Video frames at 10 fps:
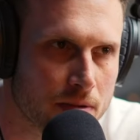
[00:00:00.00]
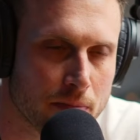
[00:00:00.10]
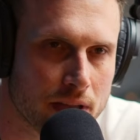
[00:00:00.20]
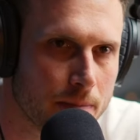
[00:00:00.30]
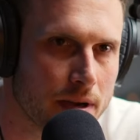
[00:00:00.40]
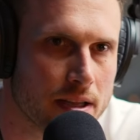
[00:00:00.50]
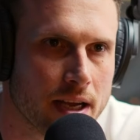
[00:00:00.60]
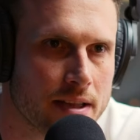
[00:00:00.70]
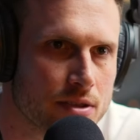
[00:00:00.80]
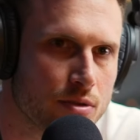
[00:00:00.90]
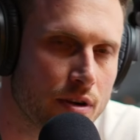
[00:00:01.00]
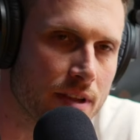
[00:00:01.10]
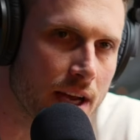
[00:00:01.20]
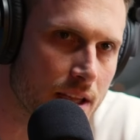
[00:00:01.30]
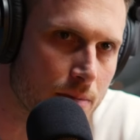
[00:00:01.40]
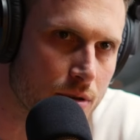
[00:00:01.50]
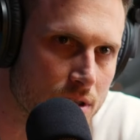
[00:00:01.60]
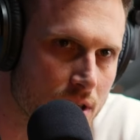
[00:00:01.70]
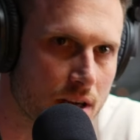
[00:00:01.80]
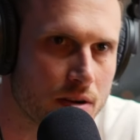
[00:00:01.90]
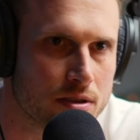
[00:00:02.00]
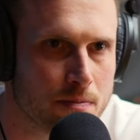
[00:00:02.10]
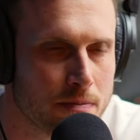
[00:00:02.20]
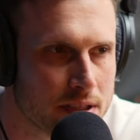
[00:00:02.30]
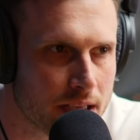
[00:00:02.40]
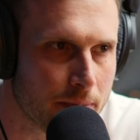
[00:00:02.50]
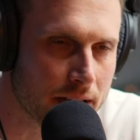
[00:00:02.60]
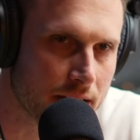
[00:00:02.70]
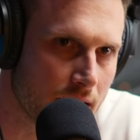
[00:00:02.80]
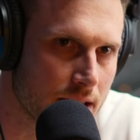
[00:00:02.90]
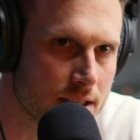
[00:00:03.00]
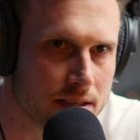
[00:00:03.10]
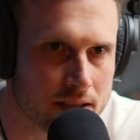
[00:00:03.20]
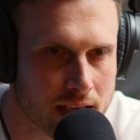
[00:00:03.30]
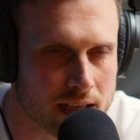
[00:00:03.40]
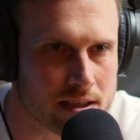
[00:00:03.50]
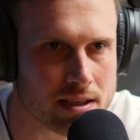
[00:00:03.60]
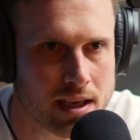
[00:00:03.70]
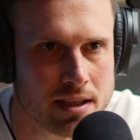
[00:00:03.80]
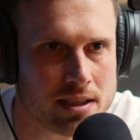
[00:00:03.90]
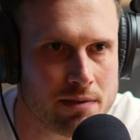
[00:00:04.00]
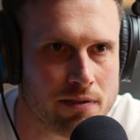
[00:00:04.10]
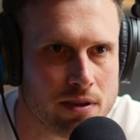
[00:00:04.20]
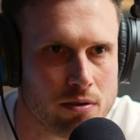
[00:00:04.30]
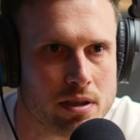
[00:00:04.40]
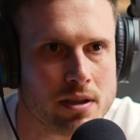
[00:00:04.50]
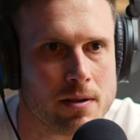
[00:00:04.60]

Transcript: Mitarbeiter ja nicht nur auf eine andere Baustelle raus, bis der mal da Richtig. ist, die ganze Zeit, die ist einfach verloren.